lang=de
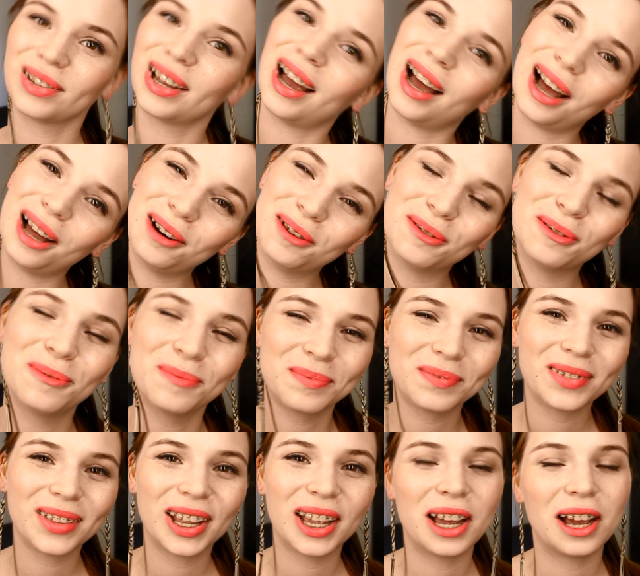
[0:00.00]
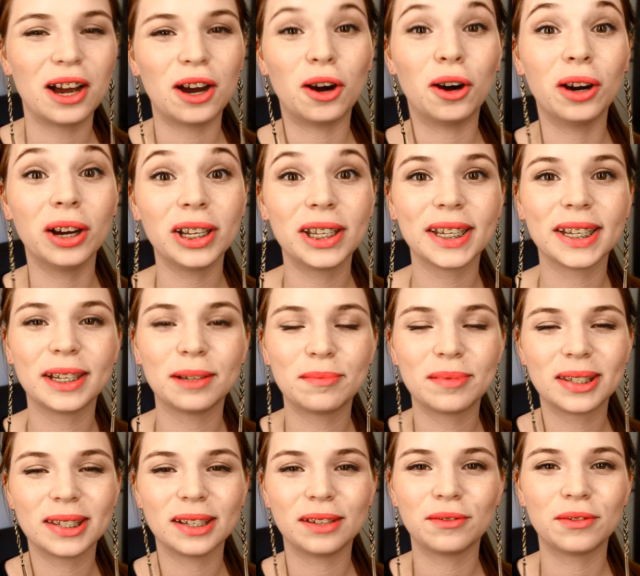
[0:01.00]
Hallo! Heute gibt
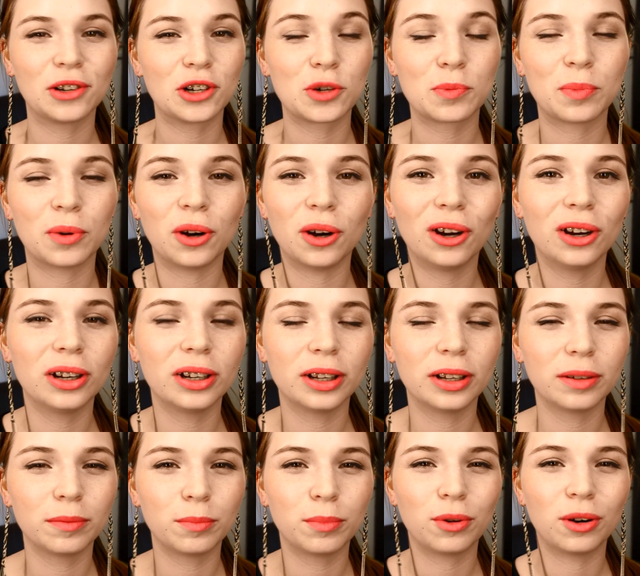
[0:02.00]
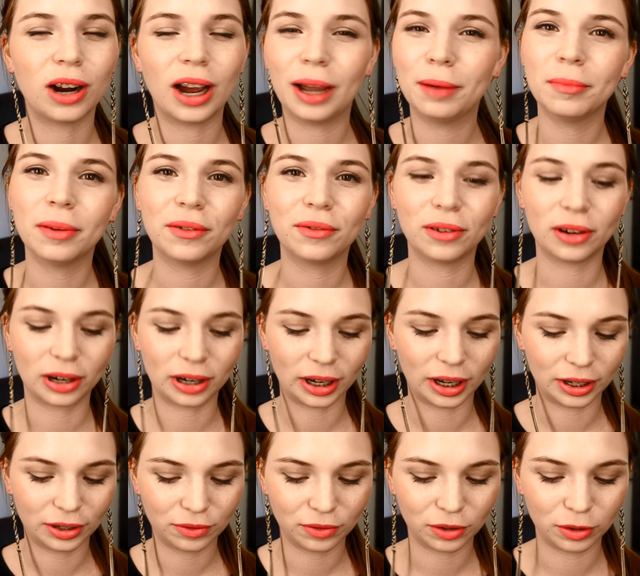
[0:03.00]
es den versprochenen
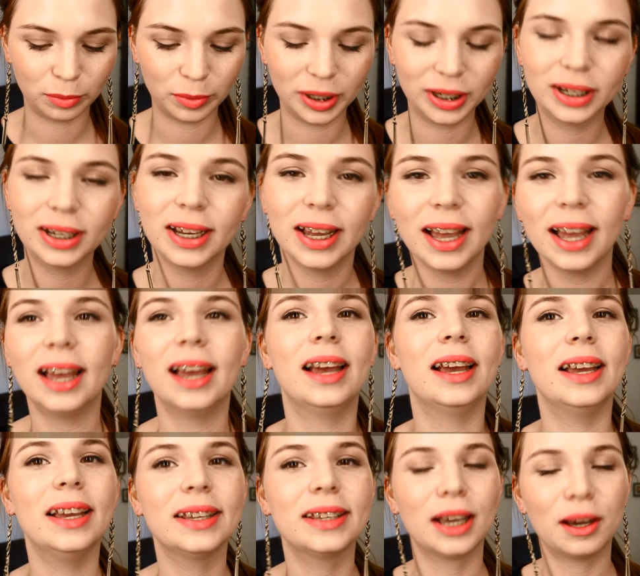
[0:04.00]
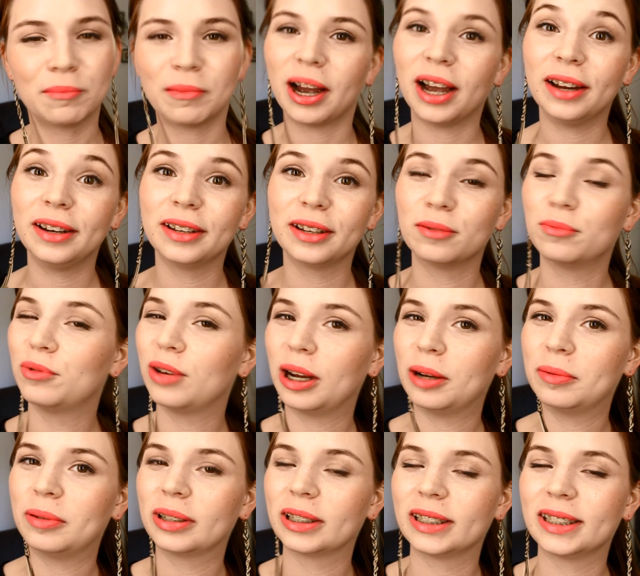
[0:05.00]
Primer-Vergleich von mir. Ich habe einige
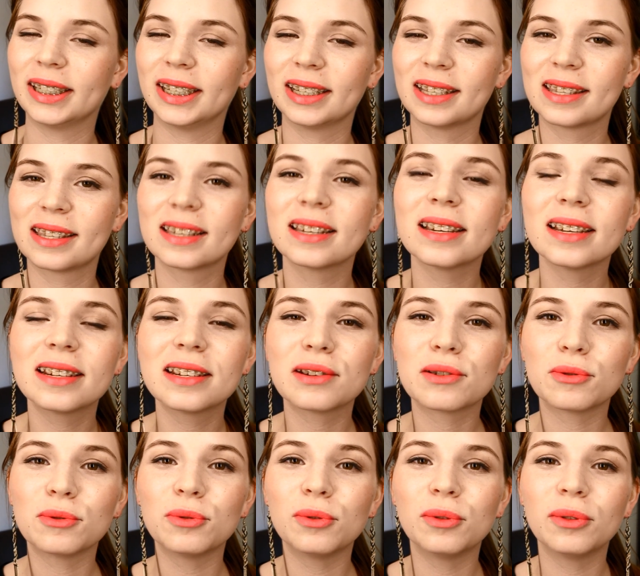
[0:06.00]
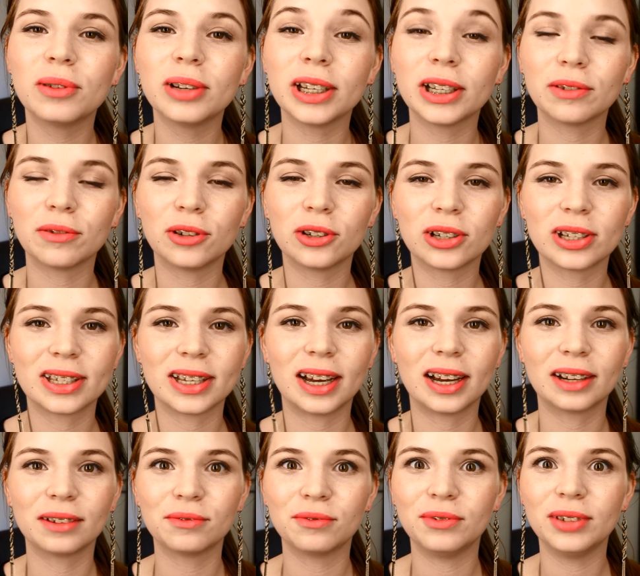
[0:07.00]
Primer getestet und ich wollte euch
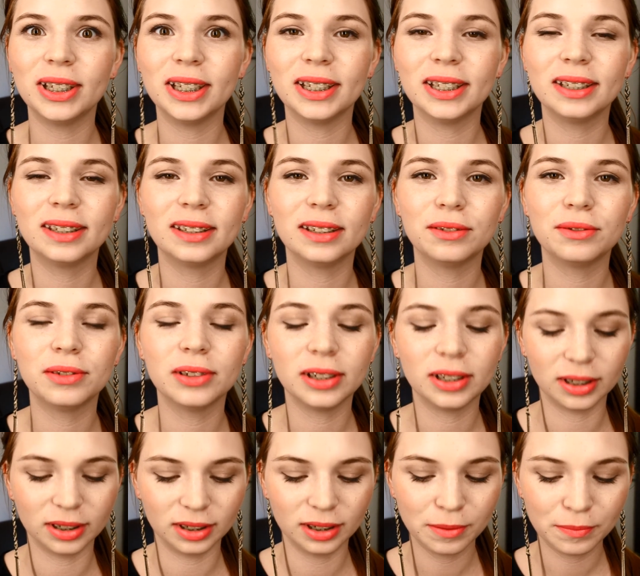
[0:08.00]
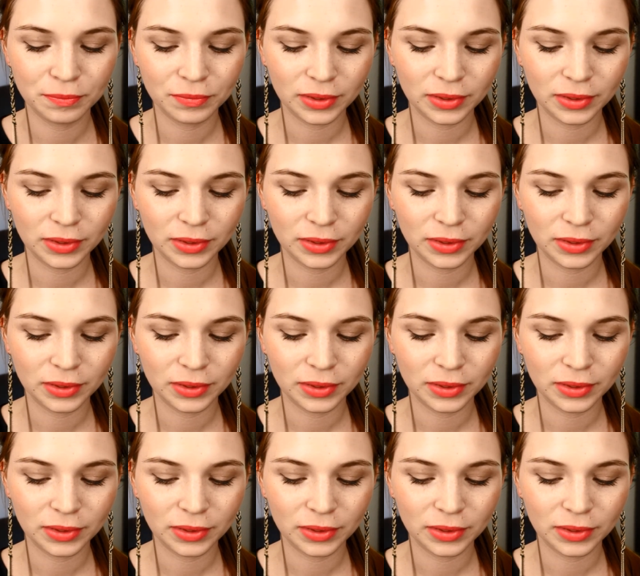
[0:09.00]
sagen, wie ich sie finde.